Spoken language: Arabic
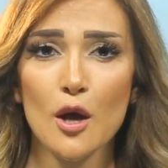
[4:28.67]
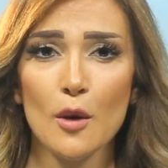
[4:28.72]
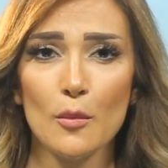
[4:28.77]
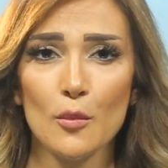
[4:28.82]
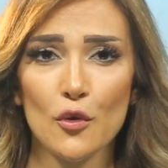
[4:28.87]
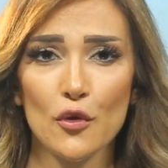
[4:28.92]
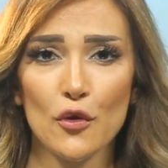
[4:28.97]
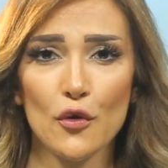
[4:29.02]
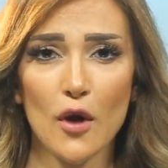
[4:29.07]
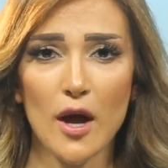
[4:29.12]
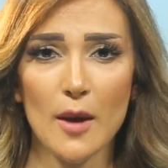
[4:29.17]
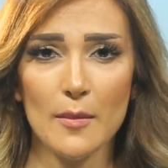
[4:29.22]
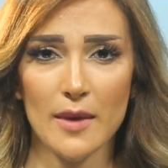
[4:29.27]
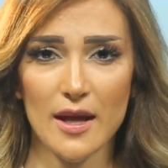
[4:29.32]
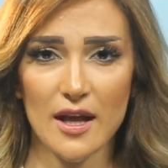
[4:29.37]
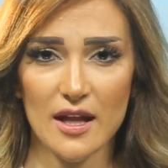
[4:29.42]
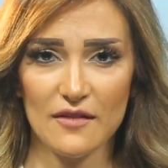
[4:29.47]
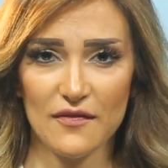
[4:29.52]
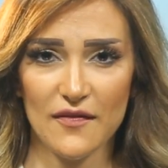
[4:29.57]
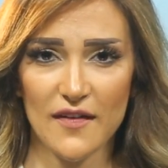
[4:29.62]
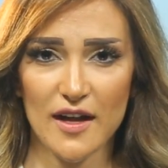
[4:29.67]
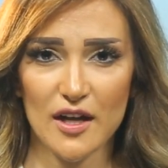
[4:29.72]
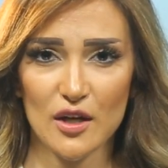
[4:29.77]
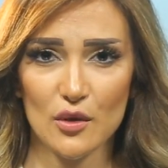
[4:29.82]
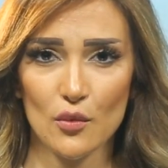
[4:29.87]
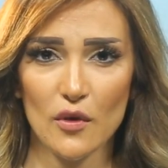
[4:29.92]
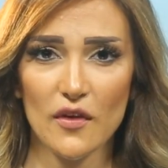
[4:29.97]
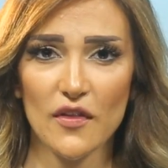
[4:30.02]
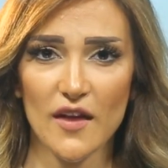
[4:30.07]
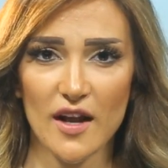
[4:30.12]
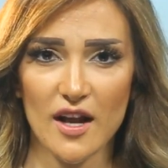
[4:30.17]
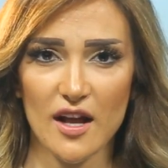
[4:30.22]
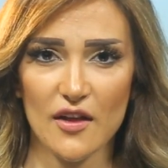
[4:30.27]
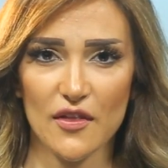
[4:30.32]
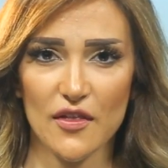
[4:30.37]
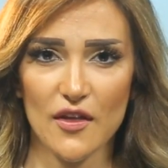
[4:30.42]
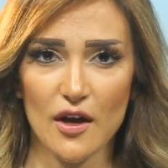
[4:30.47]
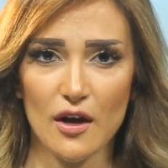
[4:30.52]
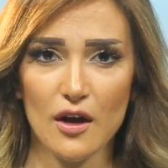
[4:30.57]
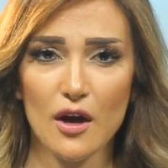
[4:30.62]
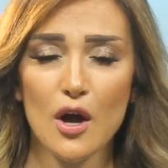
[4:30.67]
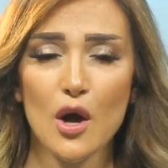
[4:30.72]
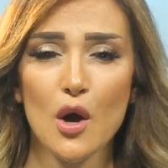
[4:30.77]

منذ عام 2003